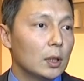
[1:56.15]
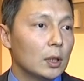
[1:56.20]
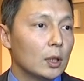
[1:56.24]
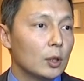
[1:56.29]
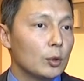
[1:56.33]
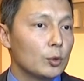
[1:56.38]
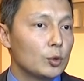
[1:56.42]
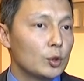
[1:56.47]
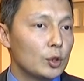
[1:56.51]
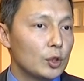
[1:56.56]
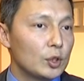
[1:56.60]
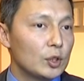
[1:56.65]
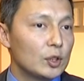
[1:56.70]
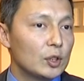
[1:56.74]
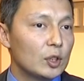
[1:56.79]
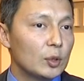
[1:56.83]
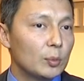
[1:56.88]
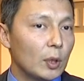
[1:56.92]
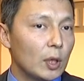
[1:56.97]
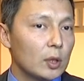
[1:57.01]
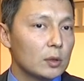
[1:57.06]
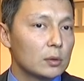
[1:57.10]
а, учредить
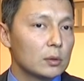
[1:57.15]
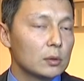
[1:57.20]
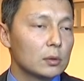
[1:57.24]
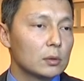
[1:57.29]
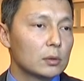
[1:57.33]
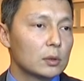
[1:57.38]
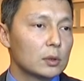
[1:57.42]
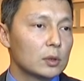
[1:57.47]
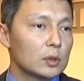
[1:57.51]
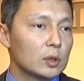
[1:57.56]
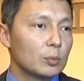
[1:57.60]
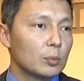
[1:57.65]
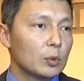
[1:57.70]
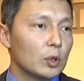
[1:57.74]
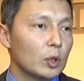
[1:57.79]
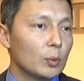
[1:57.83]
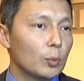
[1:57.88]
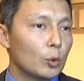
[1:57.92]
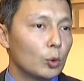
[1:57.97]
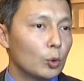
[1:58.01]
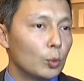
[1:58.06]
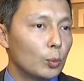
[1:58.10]
гимназию, где
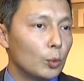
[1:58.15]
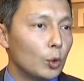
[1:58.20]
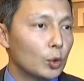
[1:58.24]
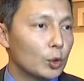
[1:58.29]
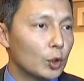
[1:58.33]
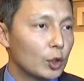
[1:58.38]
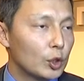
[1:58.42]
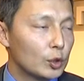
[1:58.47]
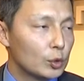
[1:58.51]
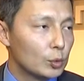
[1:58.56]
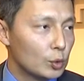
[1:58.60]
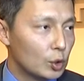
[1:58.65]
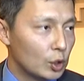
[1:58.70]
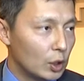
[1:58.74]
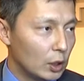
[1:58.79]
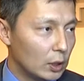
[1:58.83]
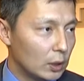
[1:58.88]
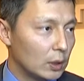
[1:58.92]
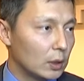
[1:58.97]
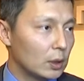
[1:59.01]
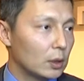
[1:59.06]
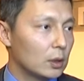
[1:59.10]
было бы углубленное
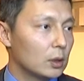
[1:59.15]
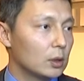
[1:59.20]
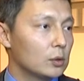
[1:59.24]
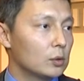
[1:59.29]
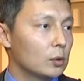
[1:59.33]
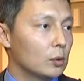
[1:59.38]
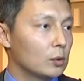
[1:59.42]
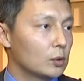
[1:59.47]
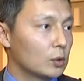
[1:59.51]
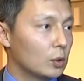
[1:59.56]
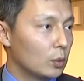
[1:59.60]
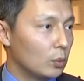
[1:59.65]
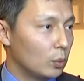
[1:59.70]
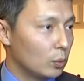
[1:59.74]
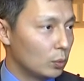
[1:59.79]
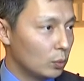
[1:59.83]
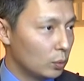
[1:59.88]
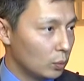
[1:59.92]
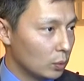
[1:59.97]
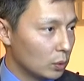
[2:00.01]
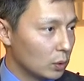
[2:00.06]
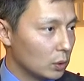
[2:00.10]
изучение эстонской
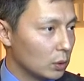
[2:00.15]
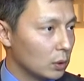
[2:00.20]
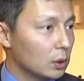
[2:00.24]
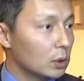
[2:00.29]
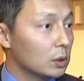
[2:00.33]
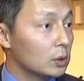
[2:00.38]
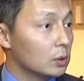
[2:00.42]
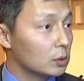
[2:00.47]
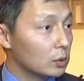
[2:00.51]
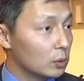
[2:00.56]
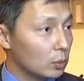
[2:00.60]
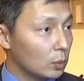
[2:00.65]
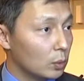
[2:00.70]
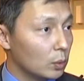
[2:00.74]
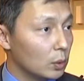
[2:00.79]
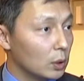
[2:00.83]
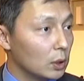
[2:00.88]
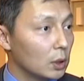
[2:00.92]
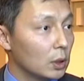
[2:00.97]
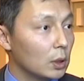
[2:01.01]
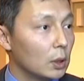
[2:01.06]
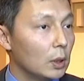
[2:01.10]
культуры,
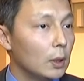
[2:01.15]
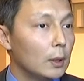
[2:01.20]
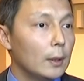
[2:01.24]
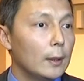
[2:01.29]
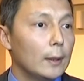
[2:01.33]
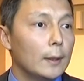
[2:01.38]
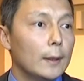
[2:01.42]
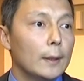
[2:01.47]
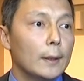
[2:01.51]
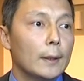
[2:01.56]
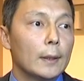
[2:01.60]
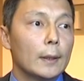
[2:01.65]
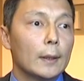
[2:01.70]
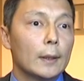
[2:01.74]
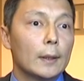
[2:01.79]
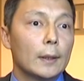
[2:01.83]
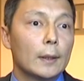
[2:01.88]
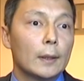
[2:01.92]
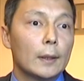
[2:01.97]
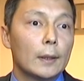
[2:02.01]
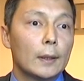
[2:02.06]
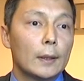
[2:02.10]
истории,
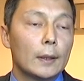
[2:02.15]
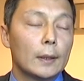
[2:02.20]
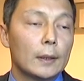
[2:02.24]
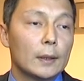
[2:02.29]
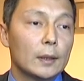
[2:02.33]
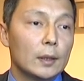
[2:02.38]
а,